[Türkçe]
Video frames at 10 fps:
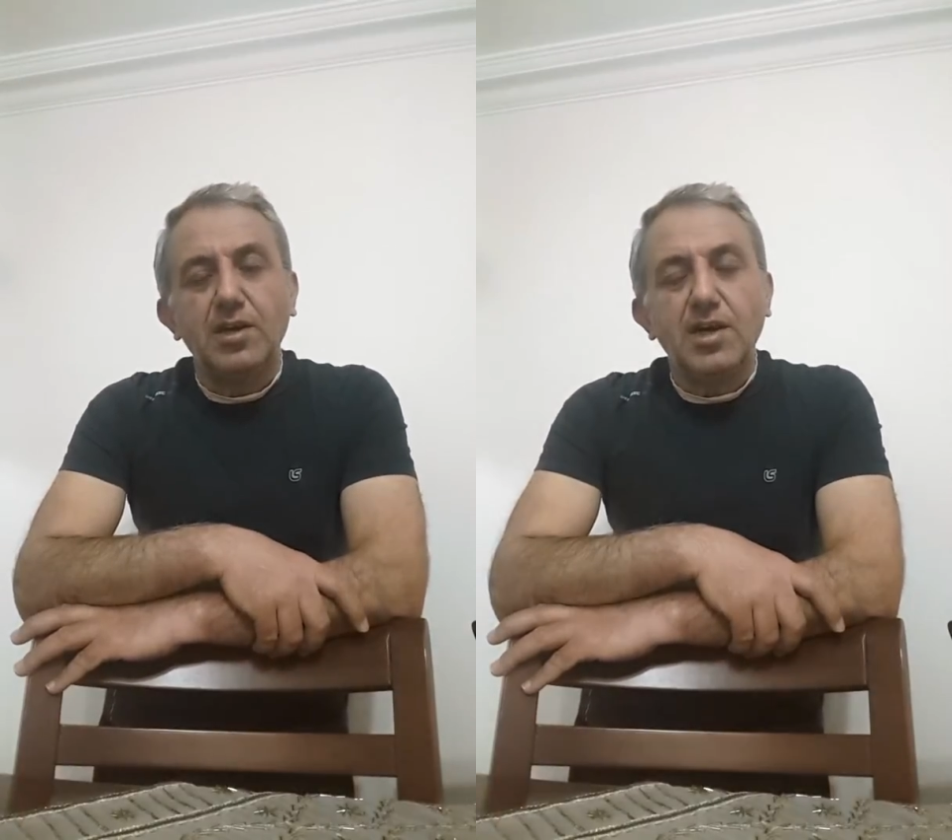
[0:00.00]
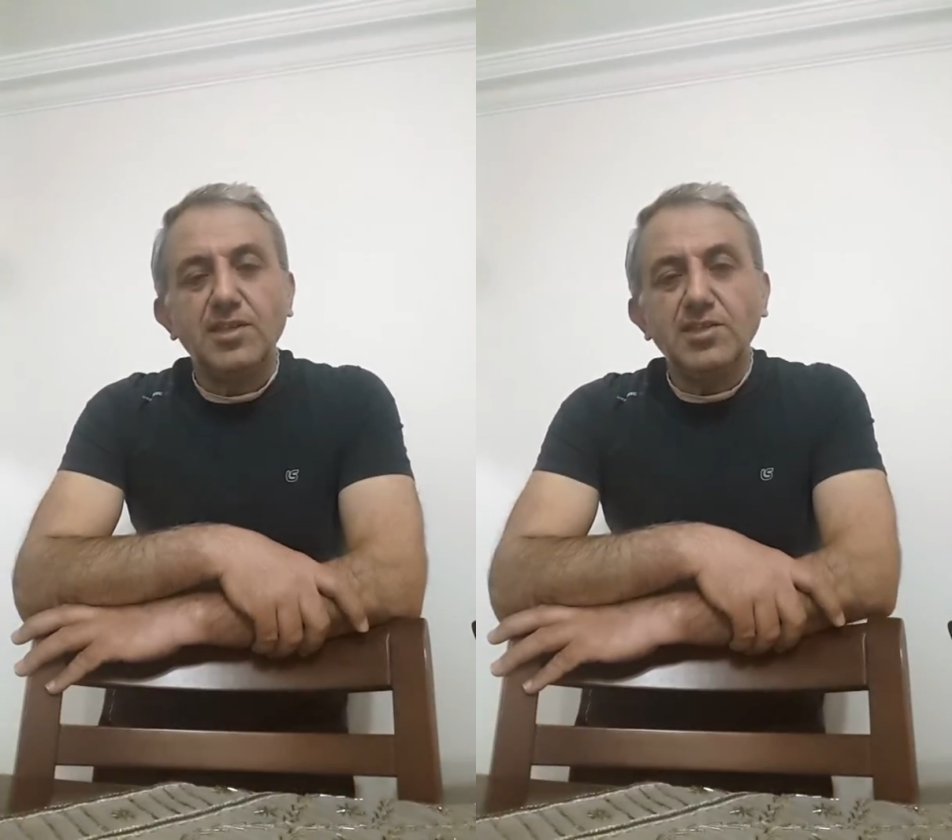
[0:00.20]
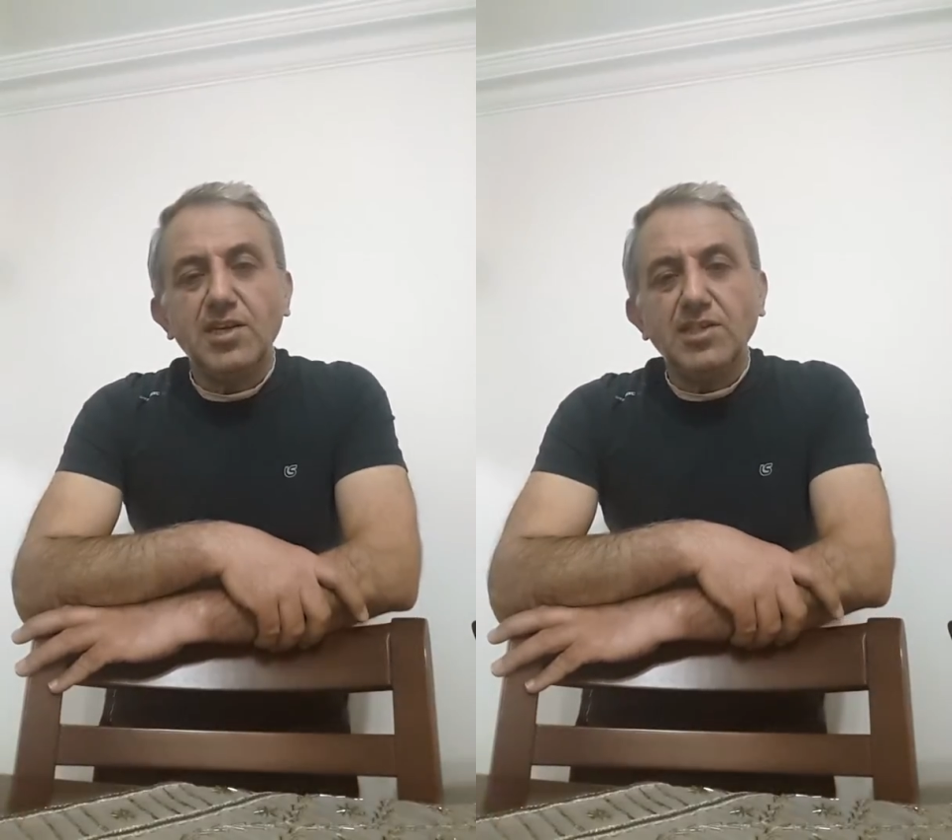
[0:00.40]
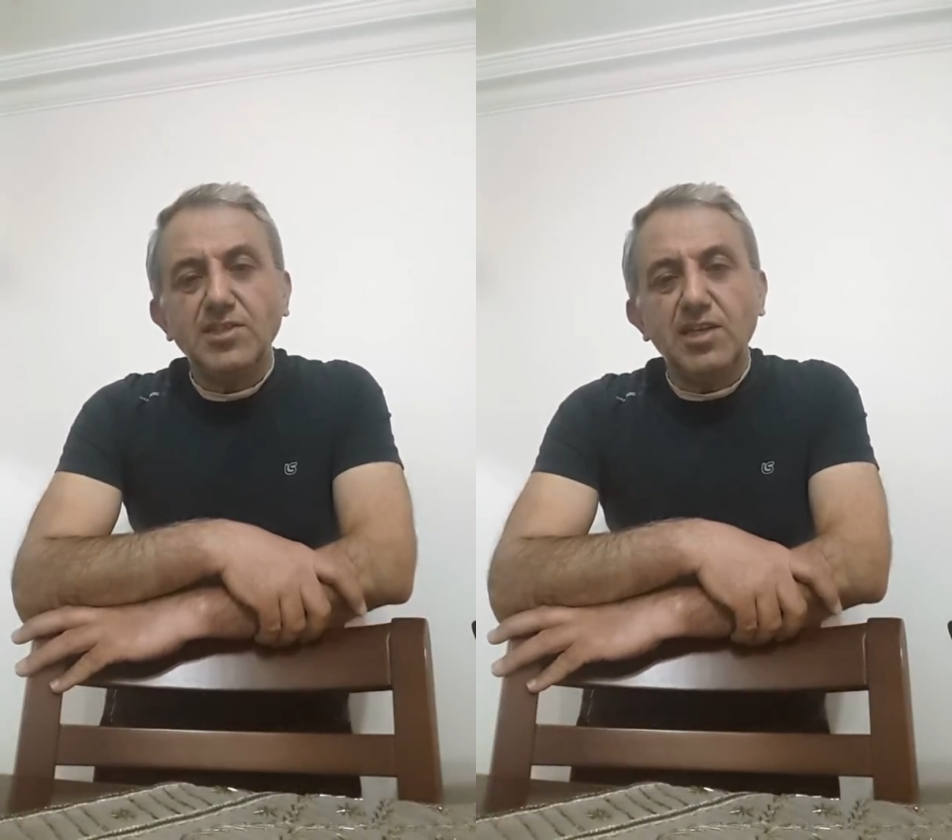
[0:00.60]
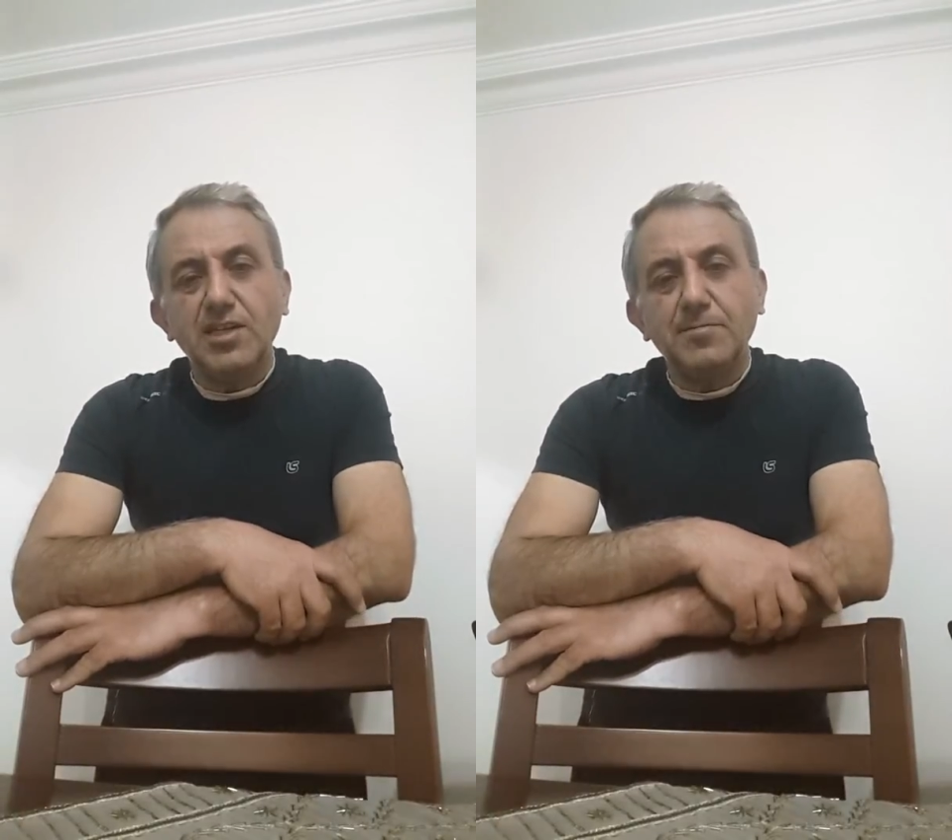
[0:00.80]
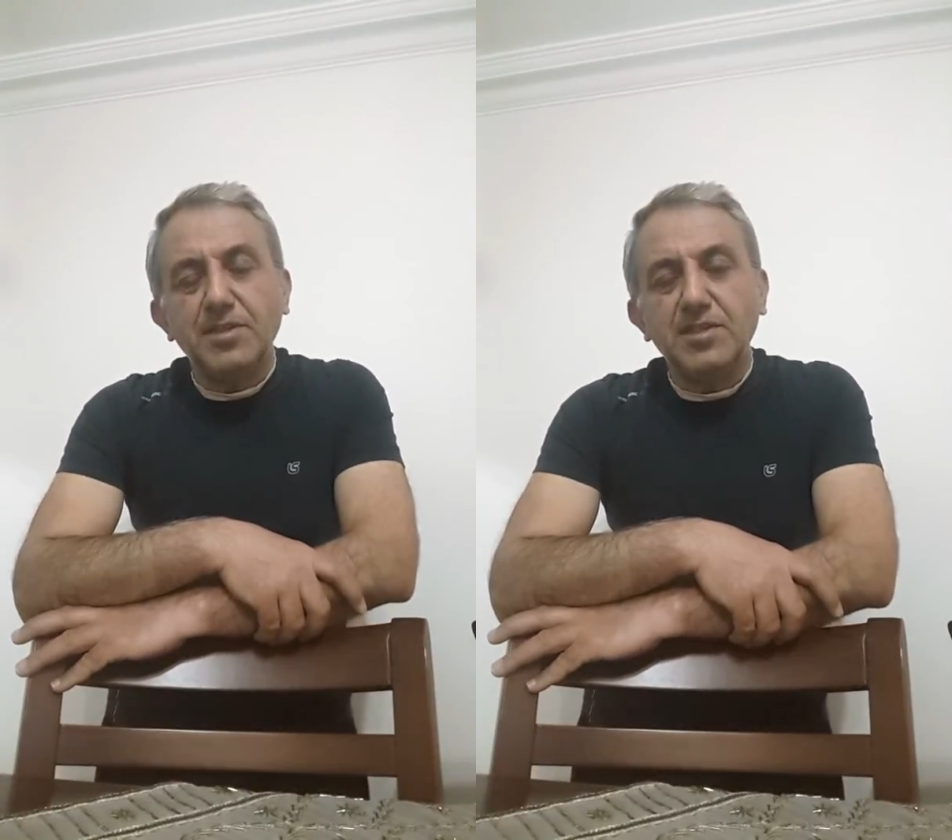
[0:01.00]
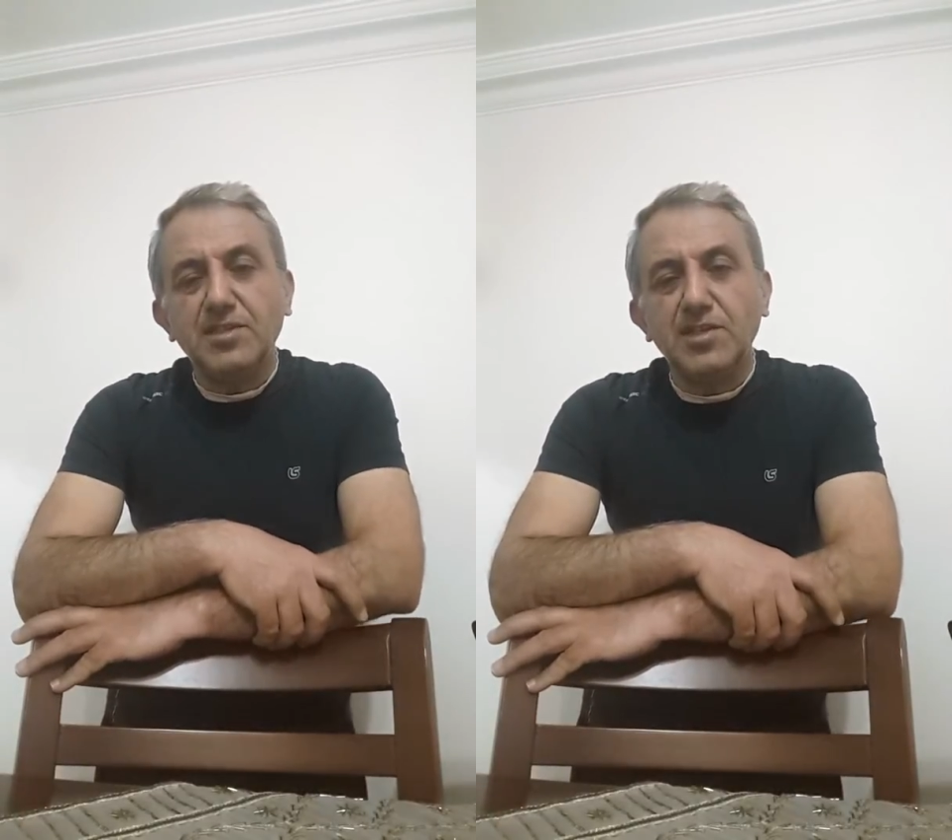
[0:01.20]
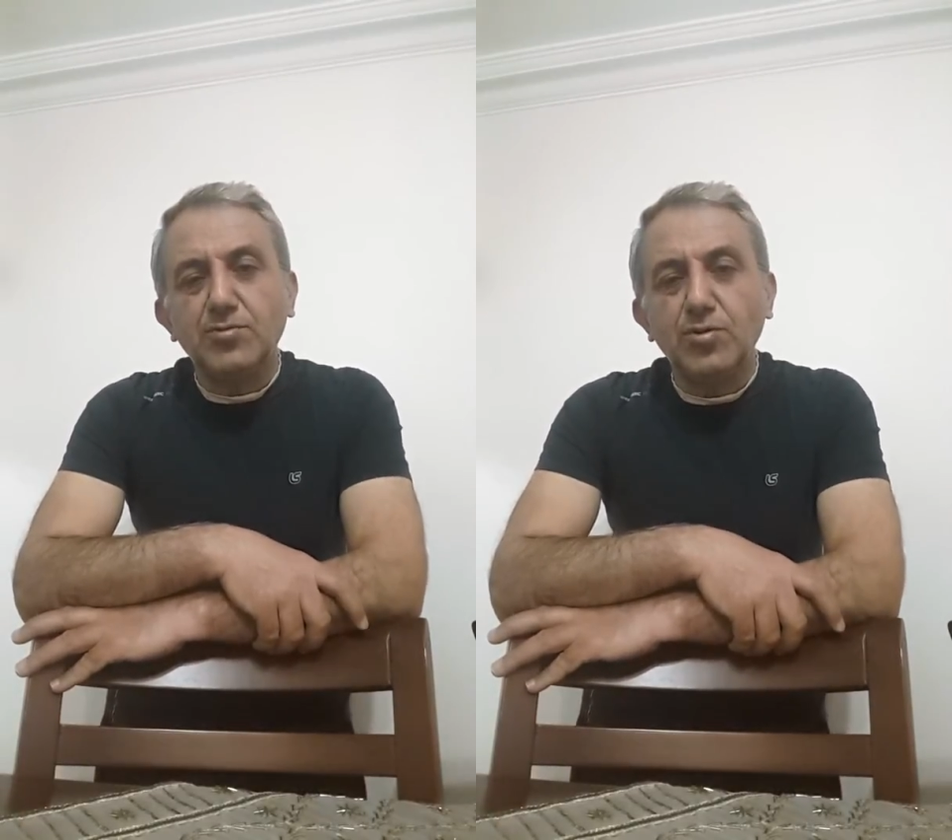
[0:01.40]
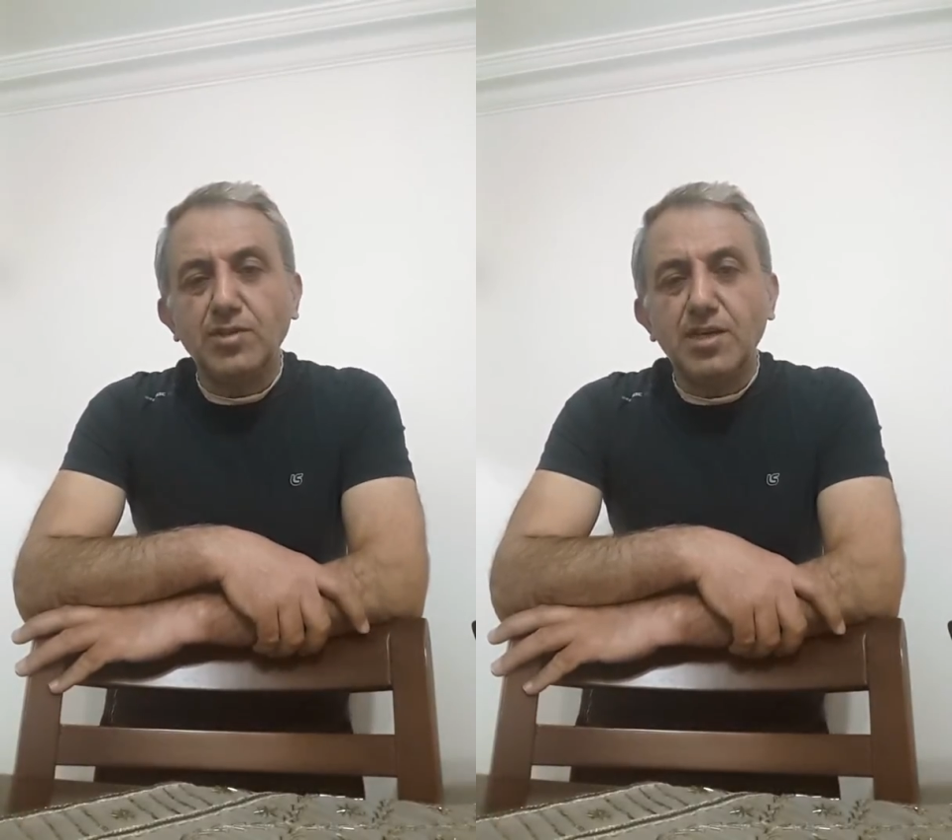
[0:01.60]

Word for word: Atacağı şeyler bittikten sonra